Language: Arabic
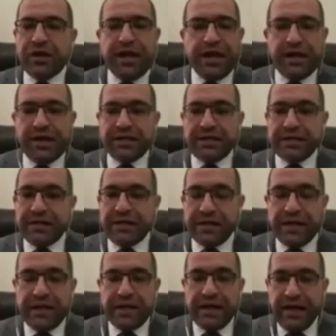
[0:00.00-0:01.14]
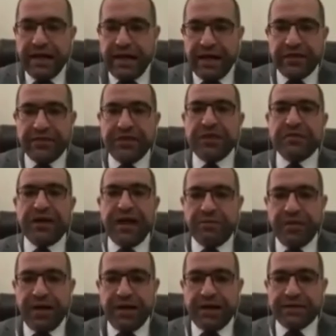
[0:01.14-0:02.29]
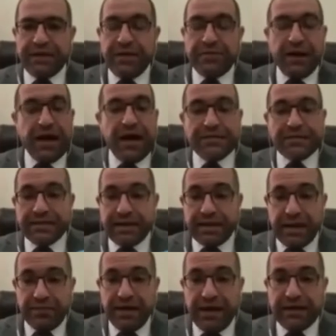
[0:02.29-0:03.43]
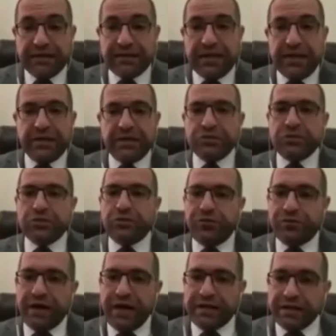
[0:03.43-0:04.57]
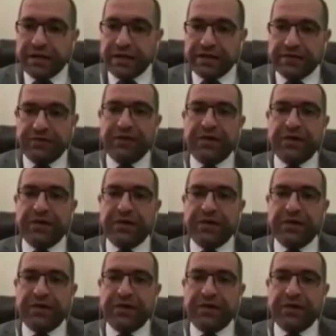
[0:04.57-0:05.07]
يظهر آه، كثير من ابنائنا الطلبه خاصه ابنائنا الطلبه اللي يسكنون في المناطق الريفيه في